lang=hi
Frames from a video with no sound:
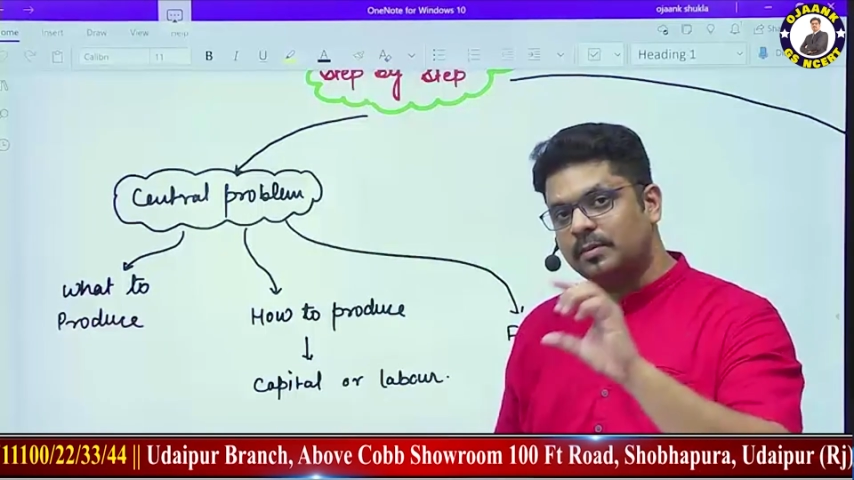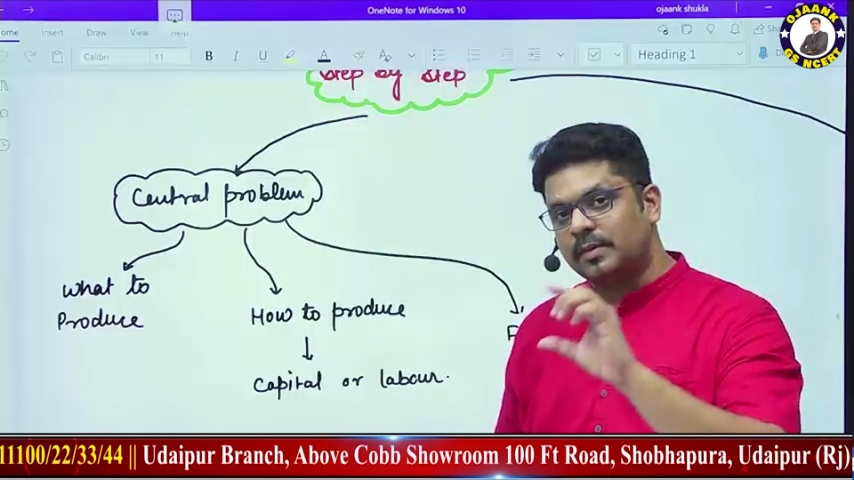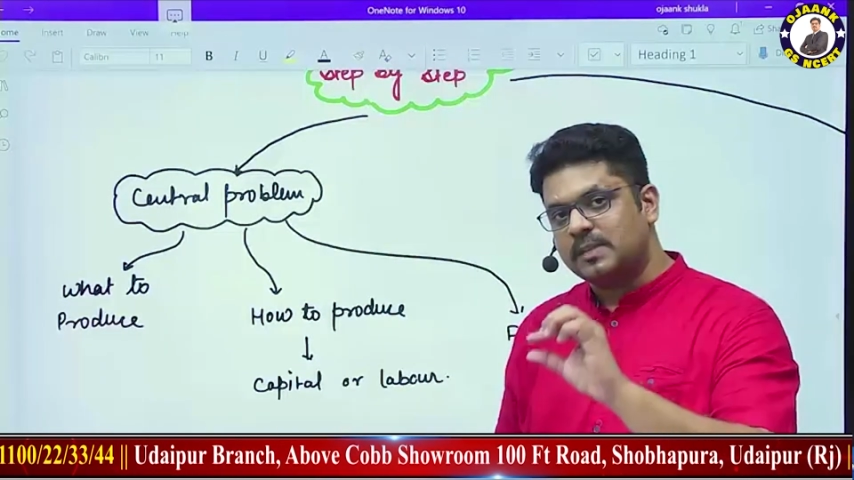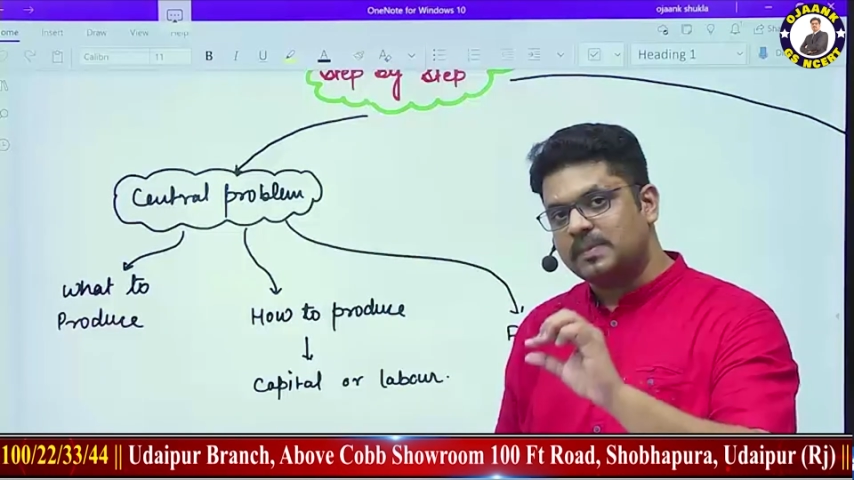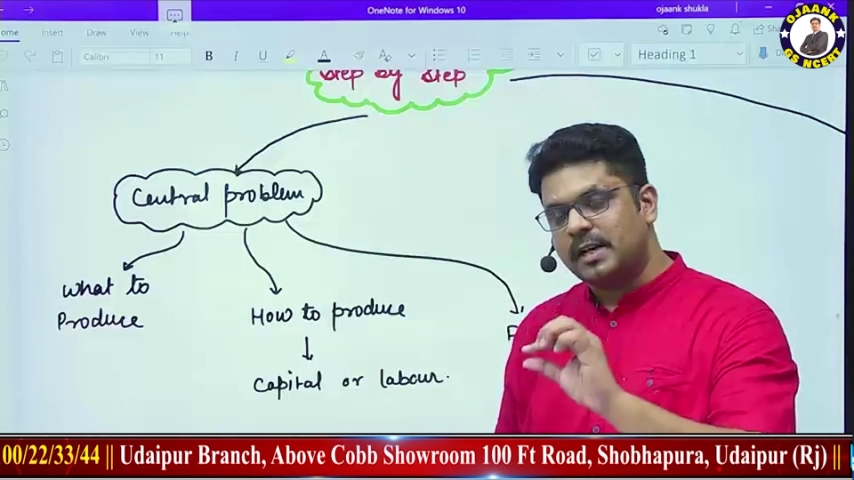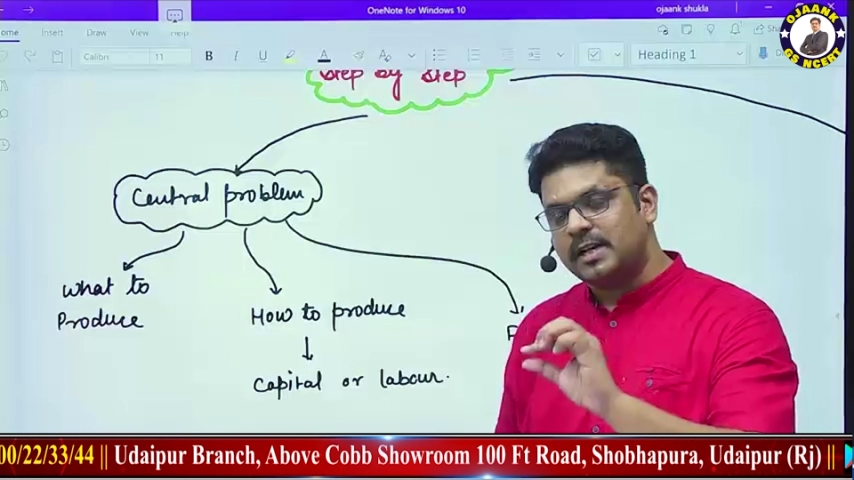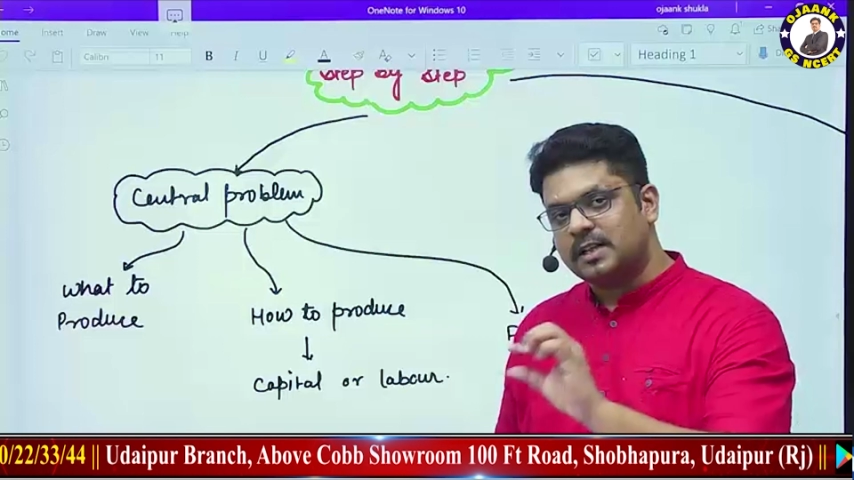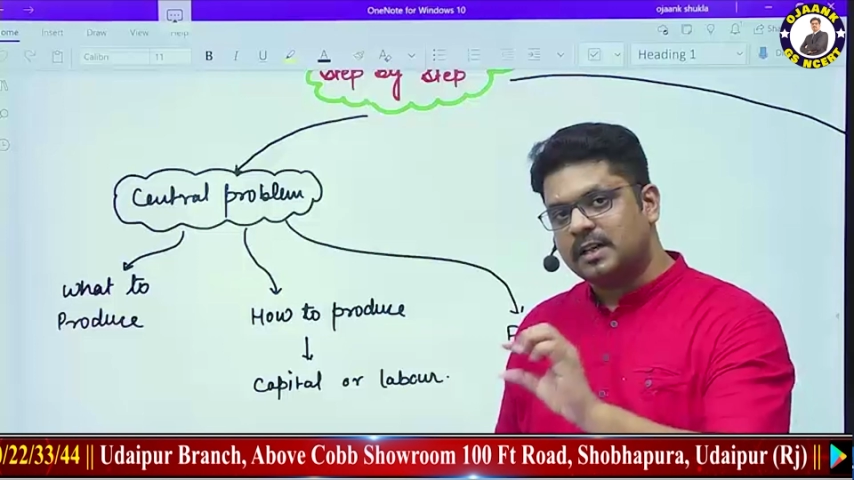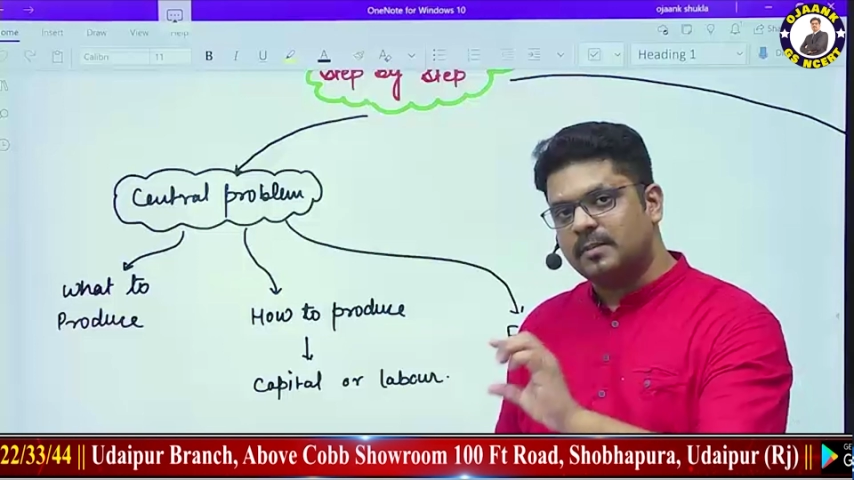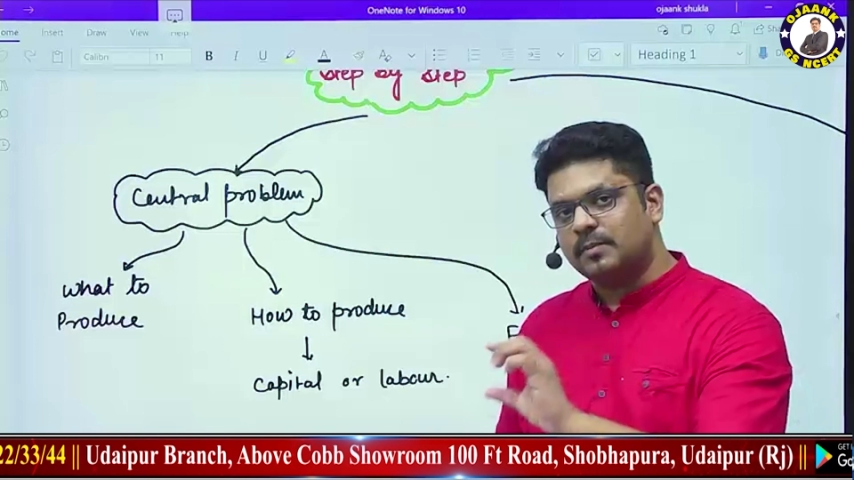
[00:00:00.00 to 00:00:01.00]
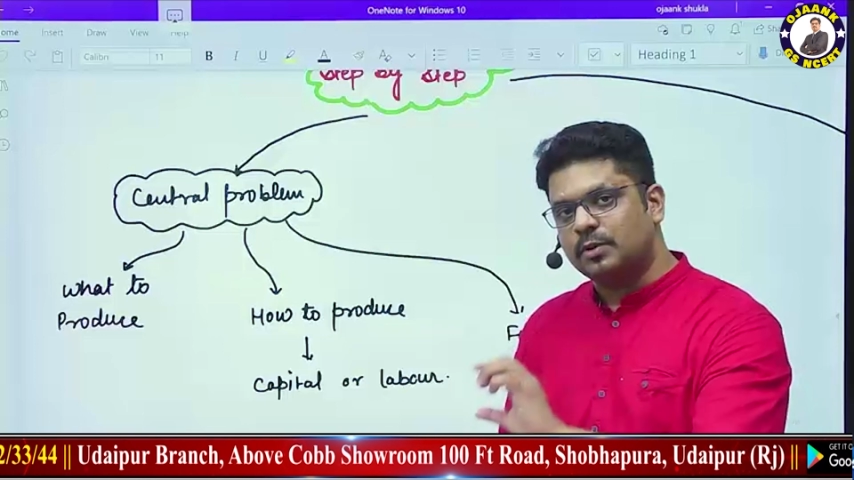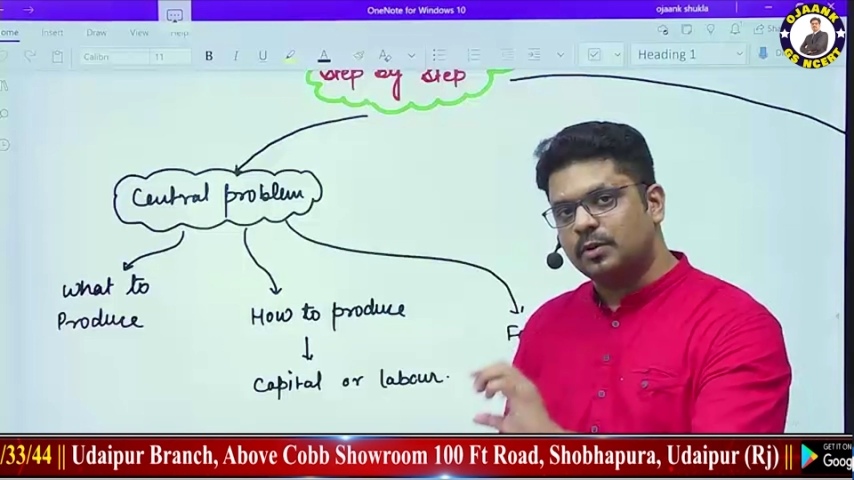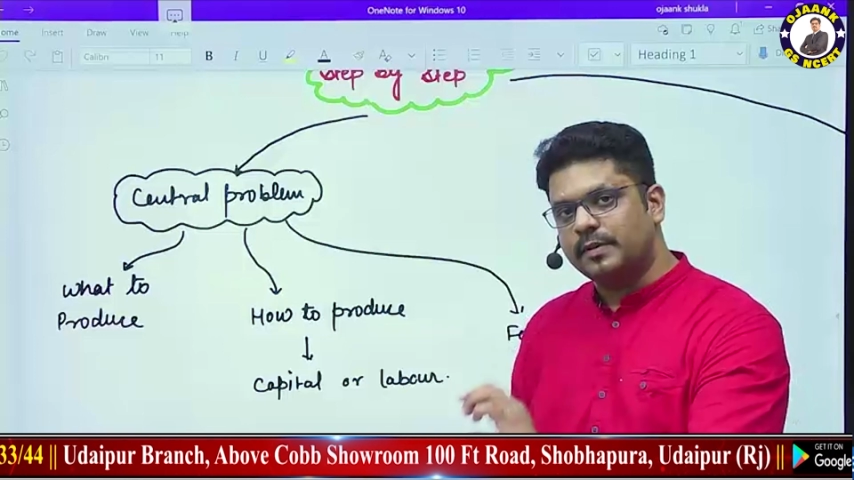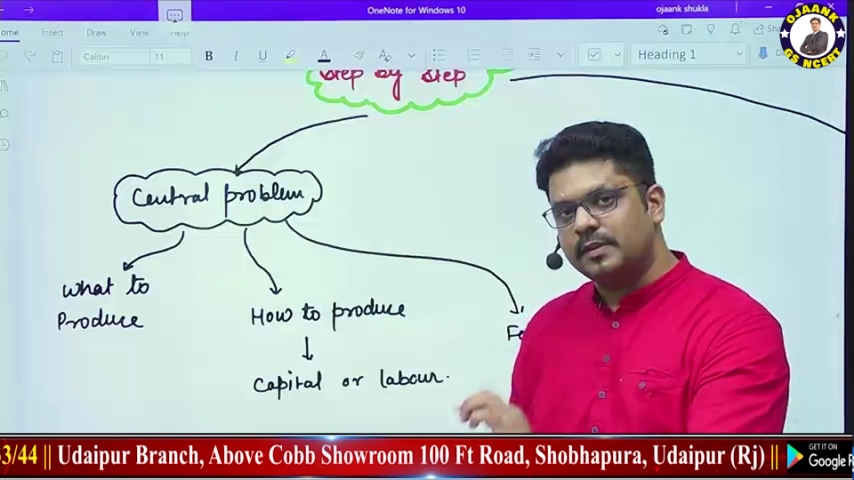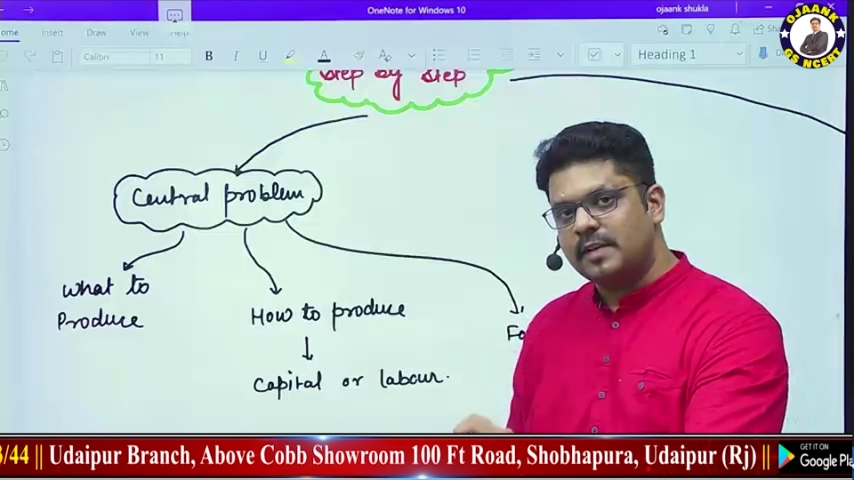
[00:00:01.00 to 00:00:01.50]
एक्सपेंडिचर कम तो
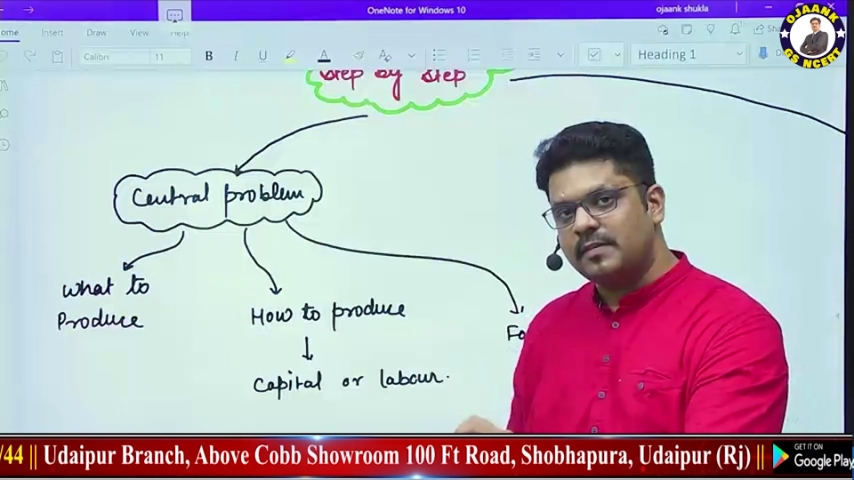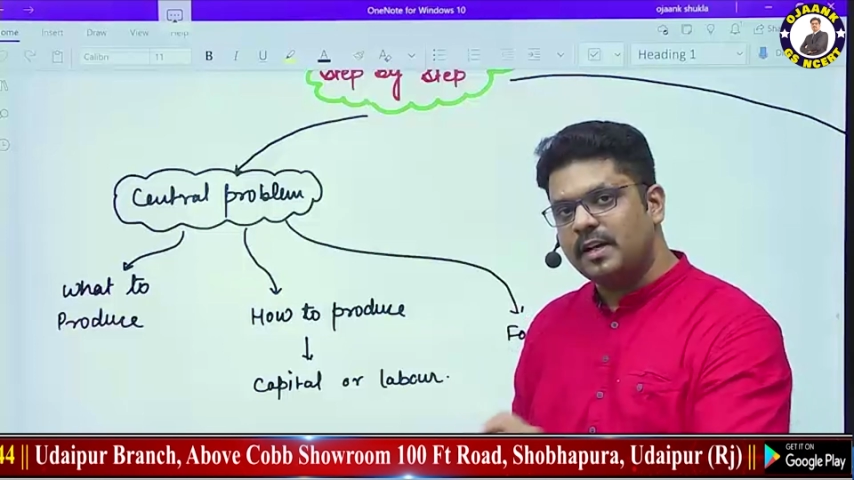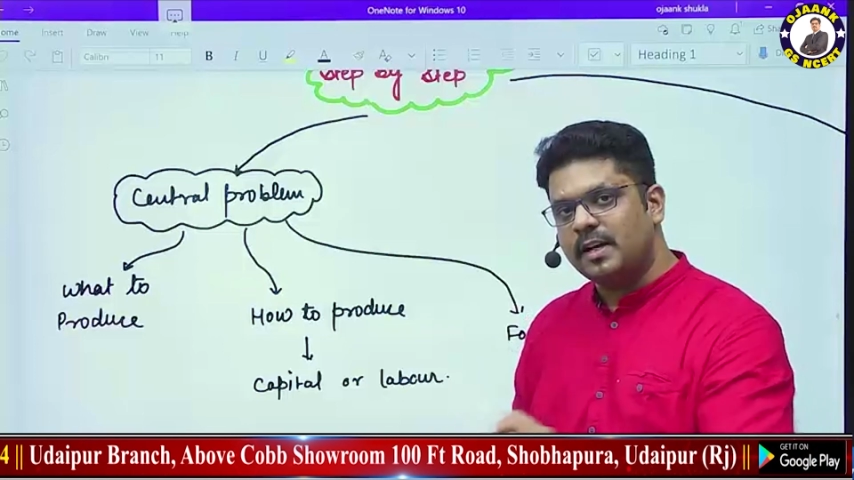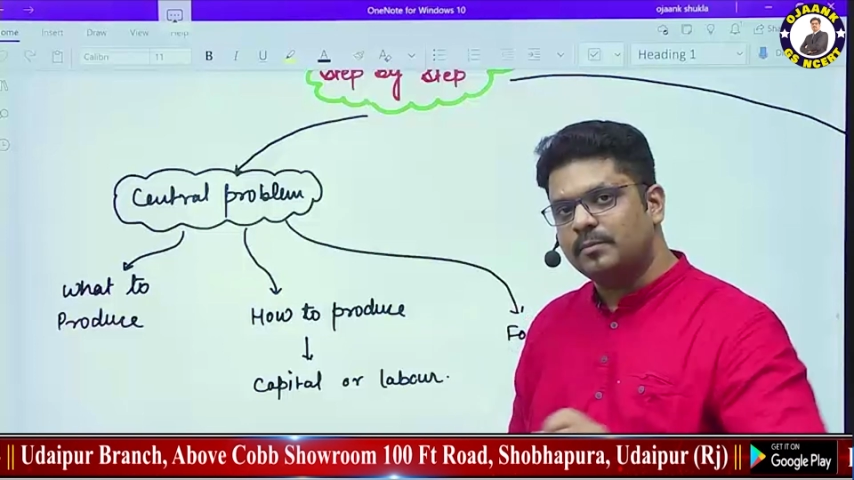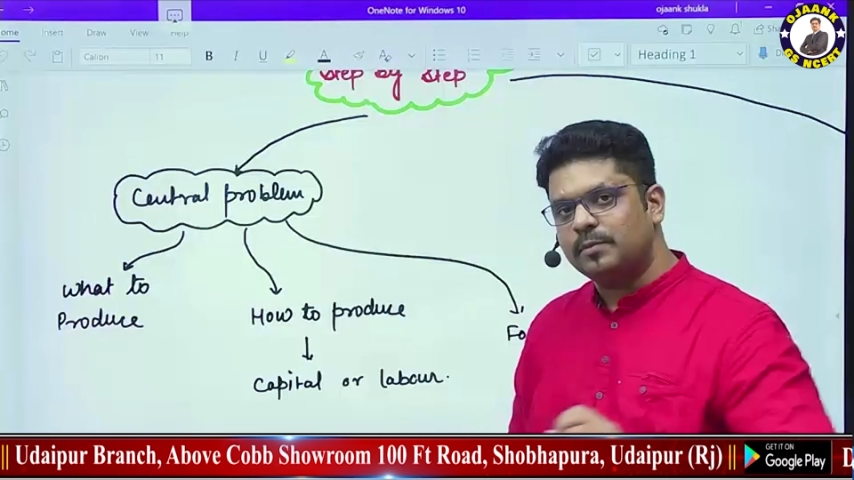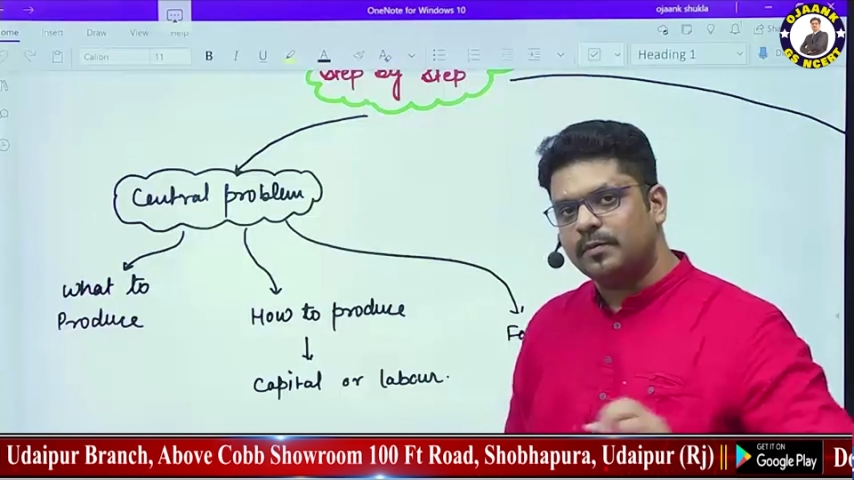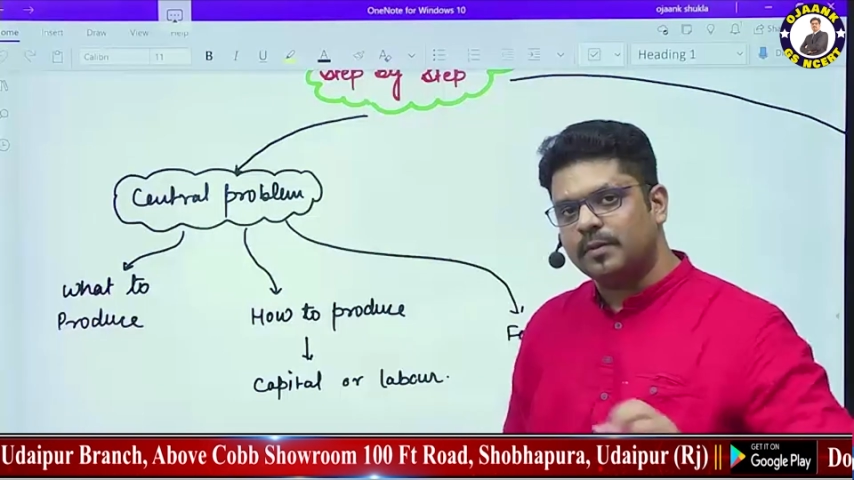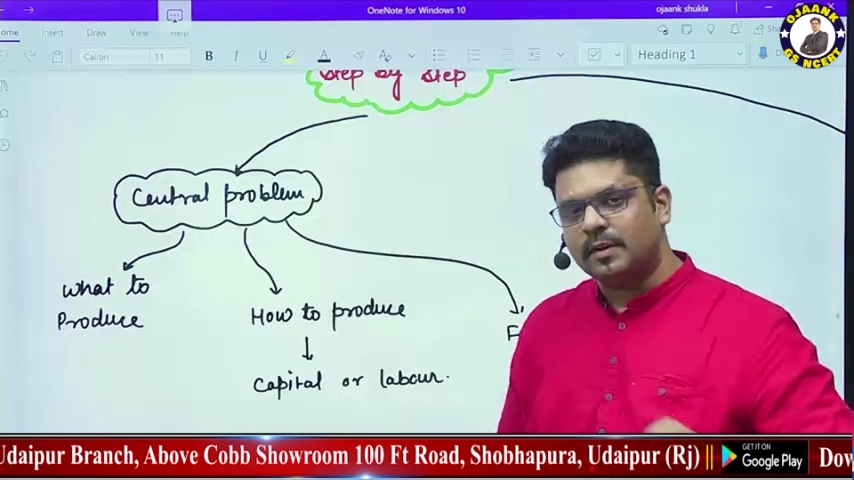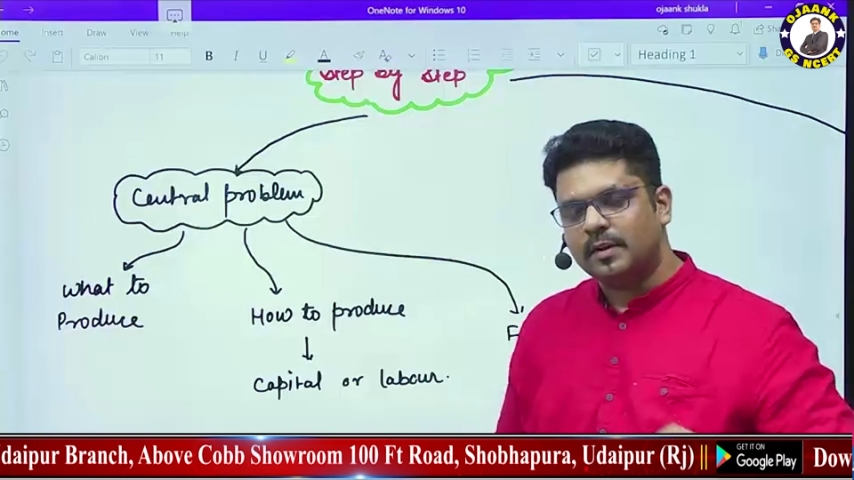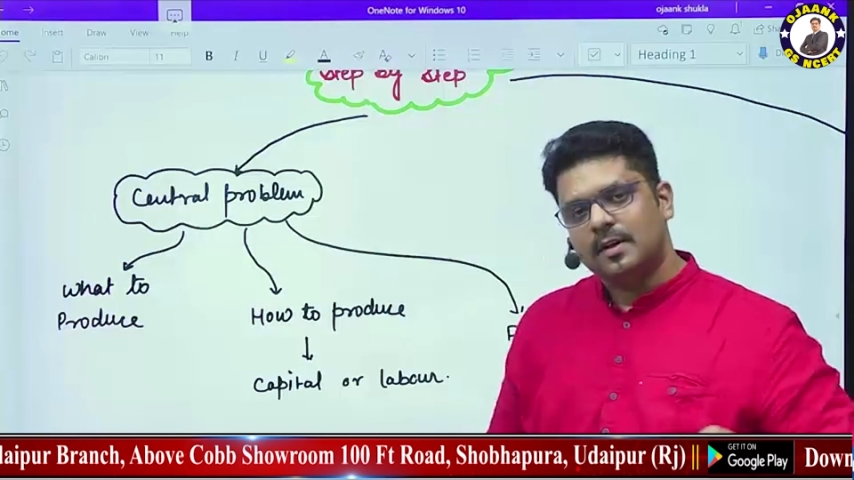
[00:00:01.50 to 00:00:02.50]
फिर सेविंग कम तो फिर